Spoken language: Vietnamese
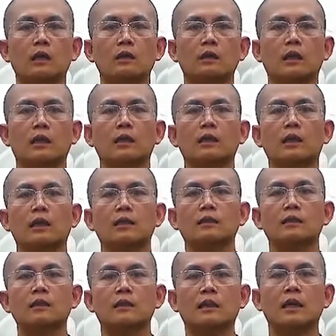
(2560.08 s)
là, là
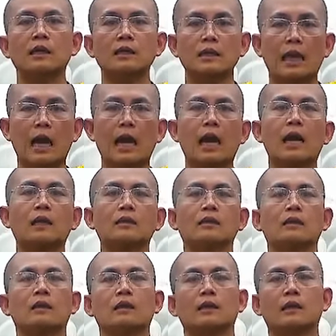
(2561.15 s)
khinh an
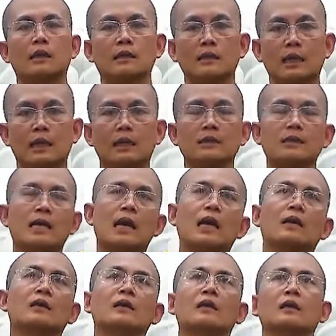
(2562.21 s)
là nhẹ
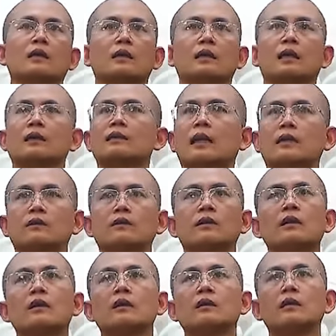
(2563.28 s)
nhàng là thành
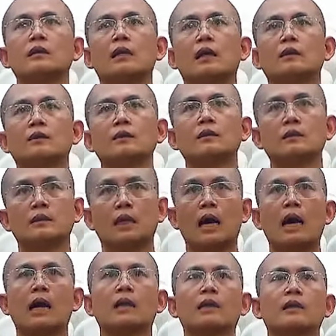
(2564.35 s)
thơi là tự
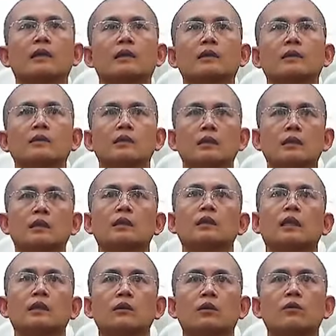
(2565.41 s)
tại thì cái
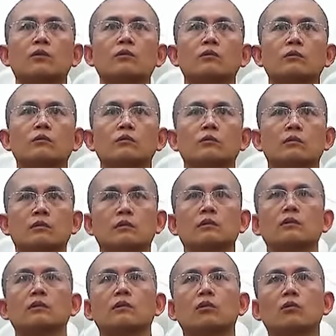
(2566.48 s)
đấy nó cũng
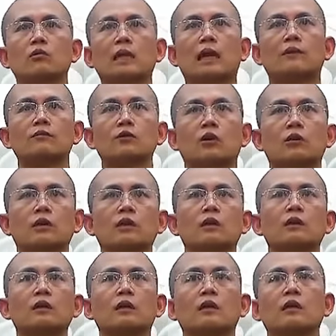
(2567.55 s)
cũng làm cho cái
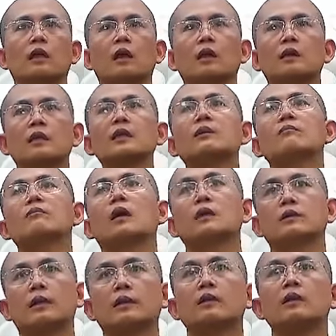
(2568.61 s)
người ấy ít bệnh
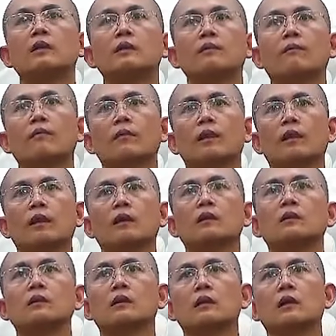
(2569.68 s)
tật hơn
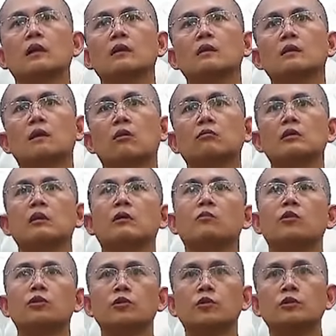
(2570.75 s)
hơn hơn thông thường
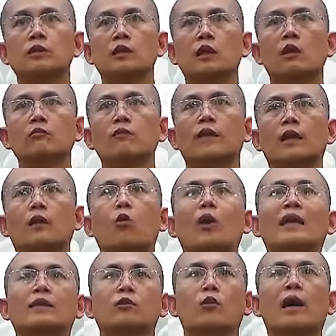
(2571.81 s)
một chút chứ không phải là
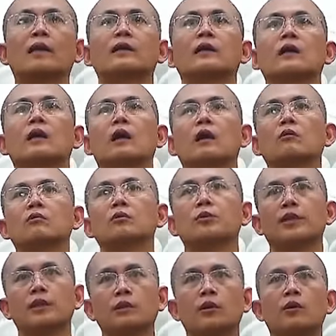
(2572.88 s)
hoàn toàn không
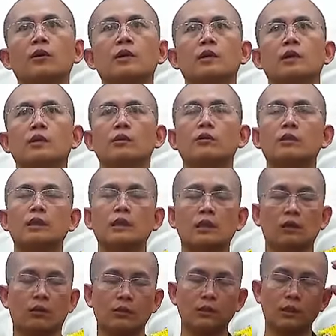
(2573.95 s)
tuyệt đối đôi khi
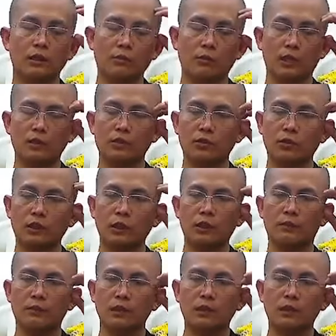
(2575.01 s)
có những cái bệnh do nghiệp